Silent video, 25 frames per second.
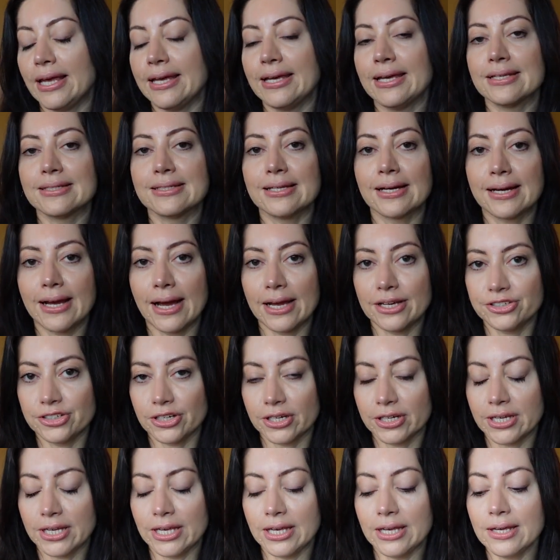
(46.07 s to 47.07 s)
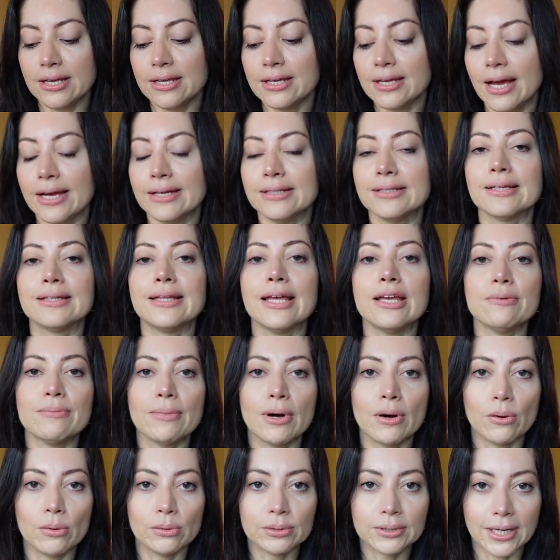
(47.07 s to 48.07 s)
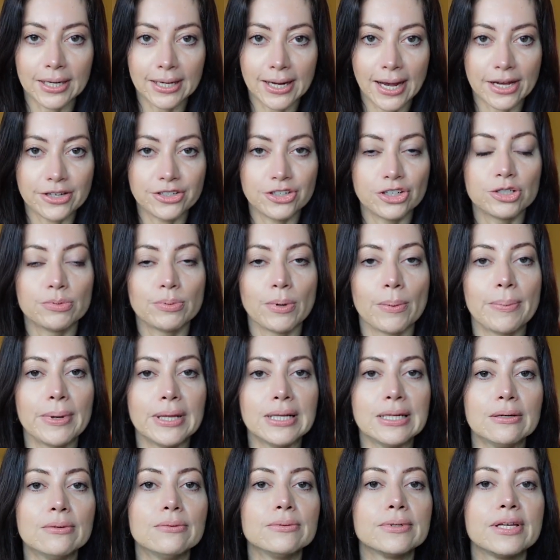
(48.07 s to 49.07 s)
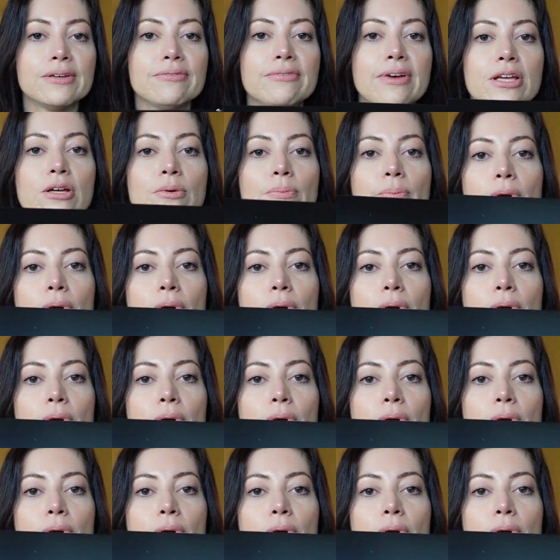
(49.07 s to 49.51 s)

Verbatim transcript: tem essa caixa aqui e ainda tem uma outra caixa de papelão que vem o